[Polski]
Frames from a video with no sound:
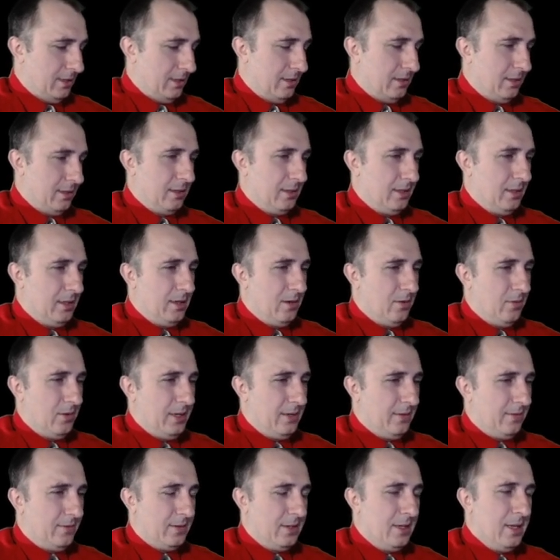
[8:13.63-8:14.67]
dychy,
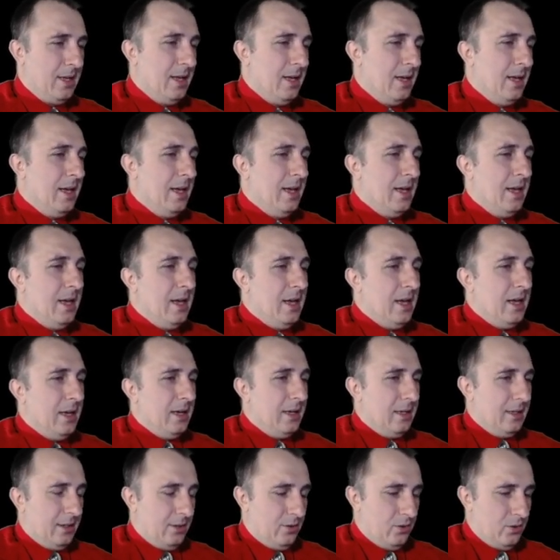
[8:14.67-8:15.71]
with,
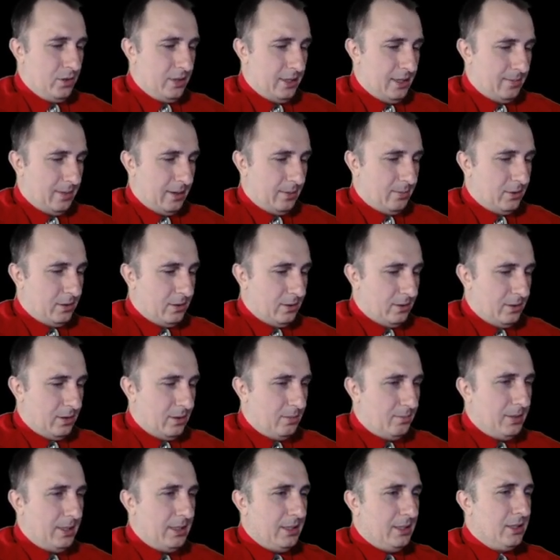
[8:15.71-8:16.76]
już nie mam
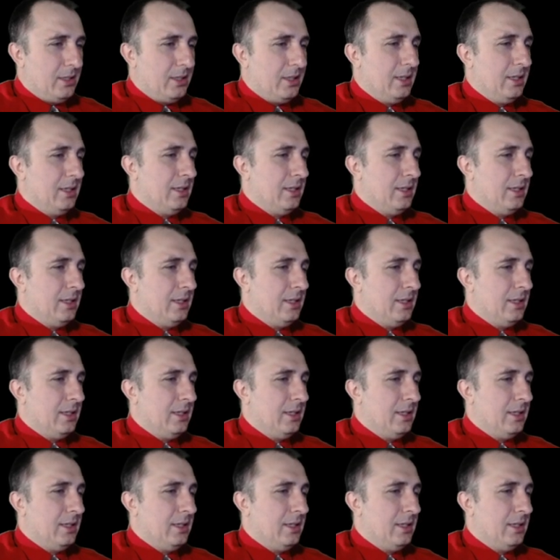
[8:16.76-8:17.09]
dorobić.